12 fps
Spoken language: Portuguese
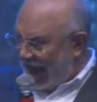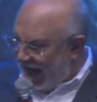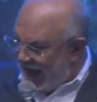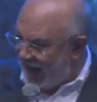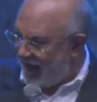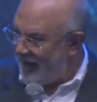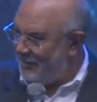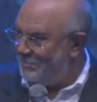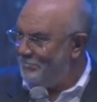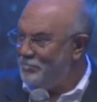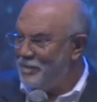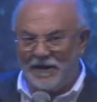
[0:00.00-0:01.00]
dele.
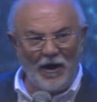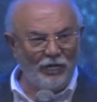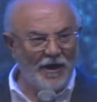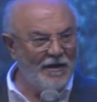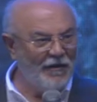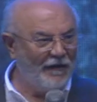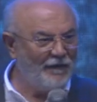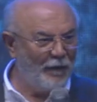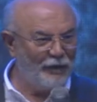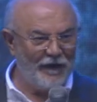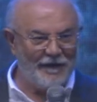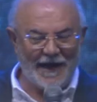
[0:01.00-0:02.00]
Então o que, que nós
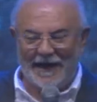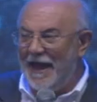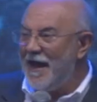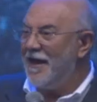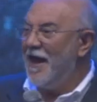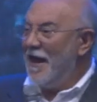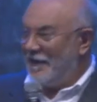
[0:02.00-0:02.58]
viemos fazer aqui?